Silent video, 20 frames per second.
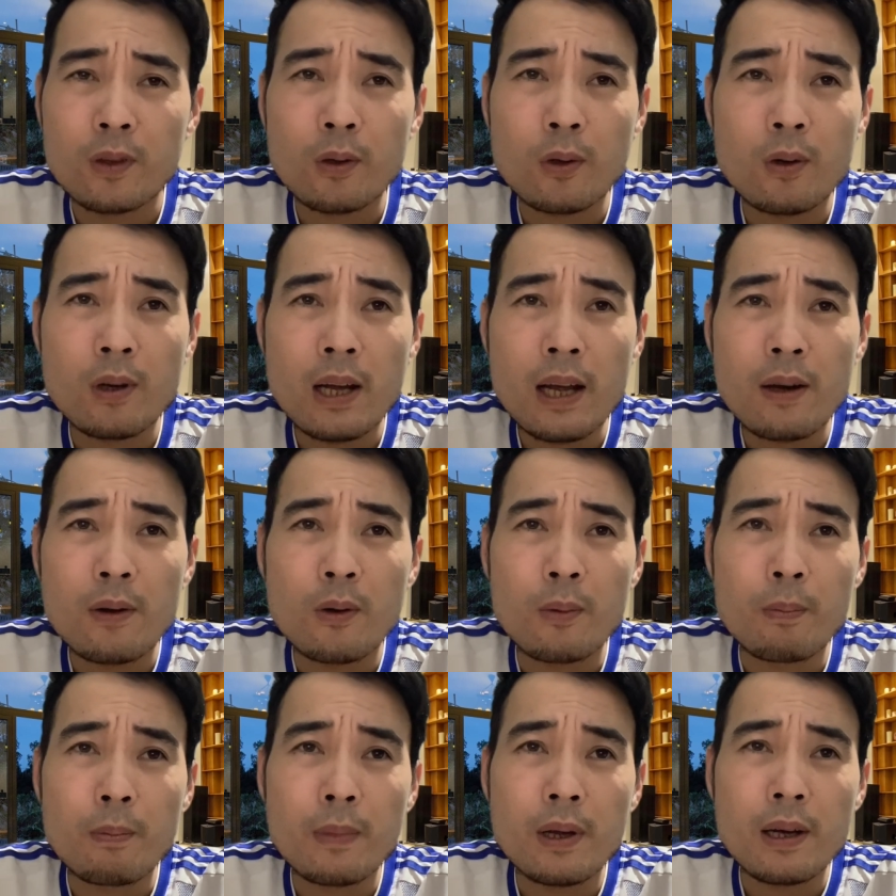cô Lan
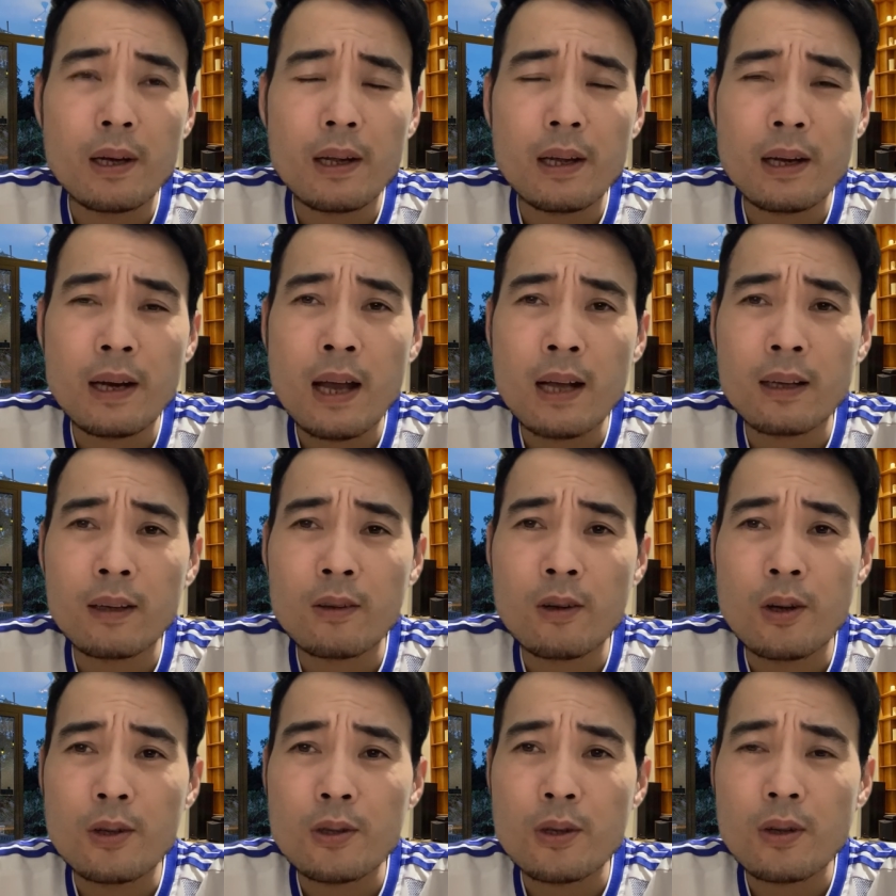đột biến này đang
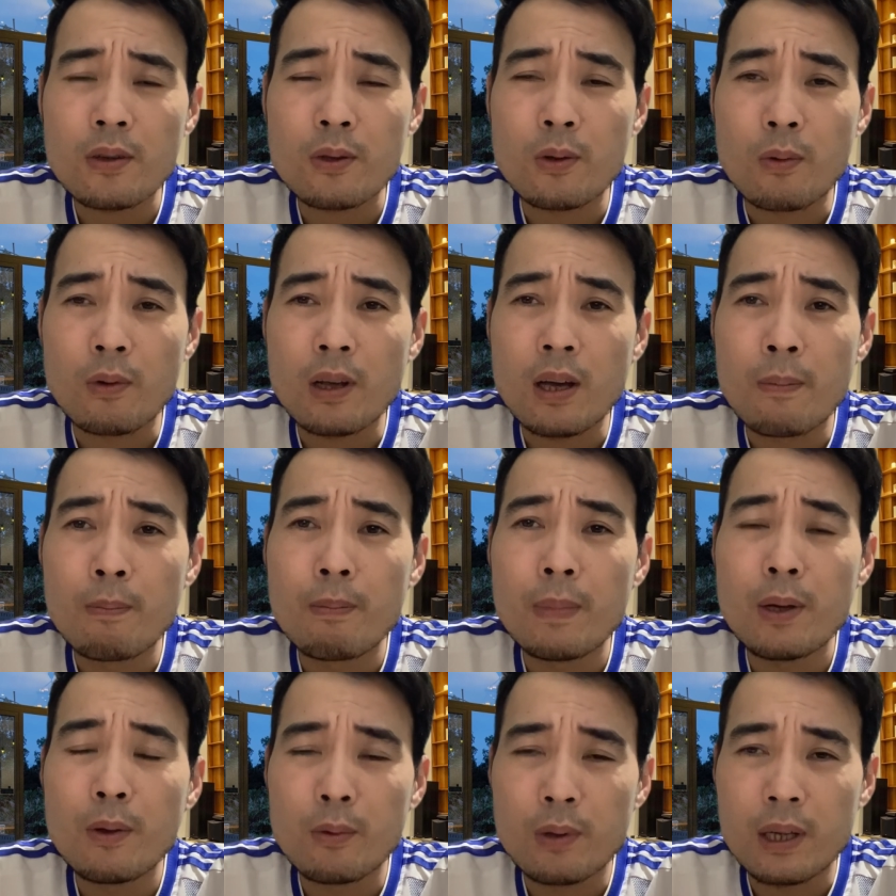gọi cho dùng cái âm
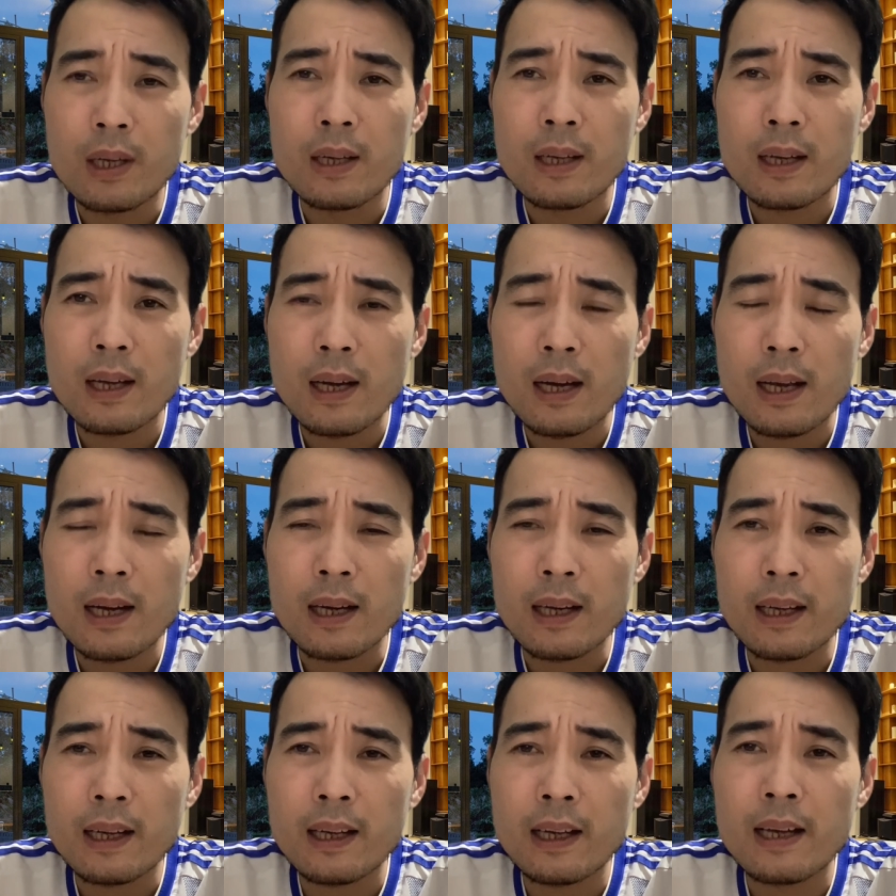mưu gì hay là
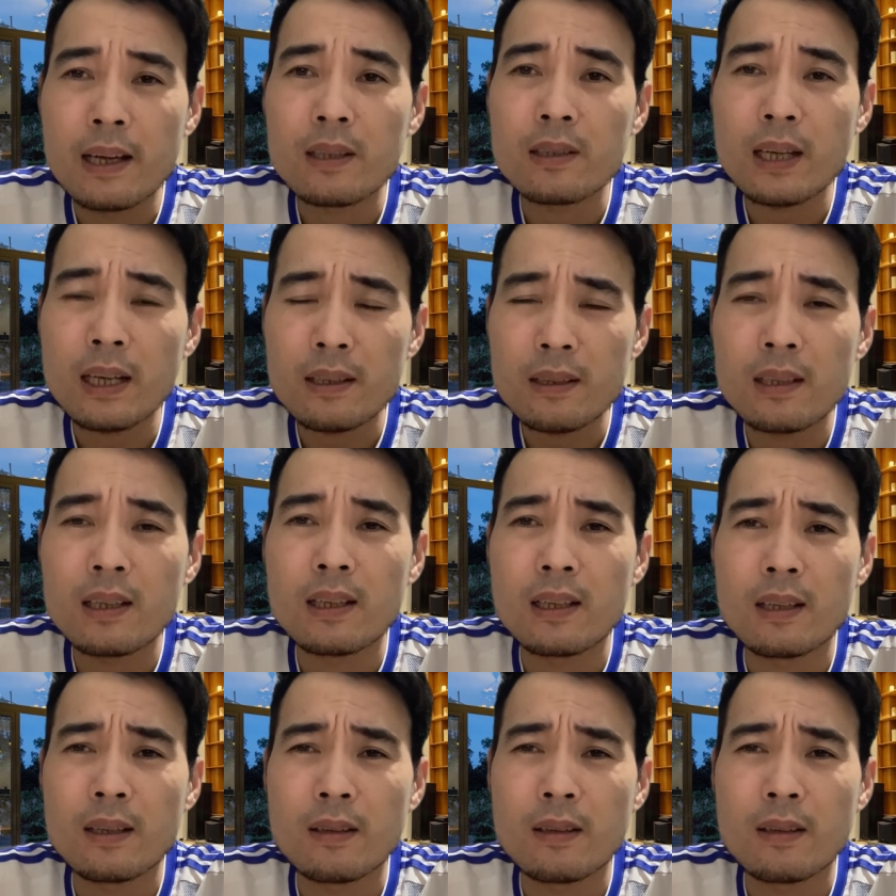cái kế sách gì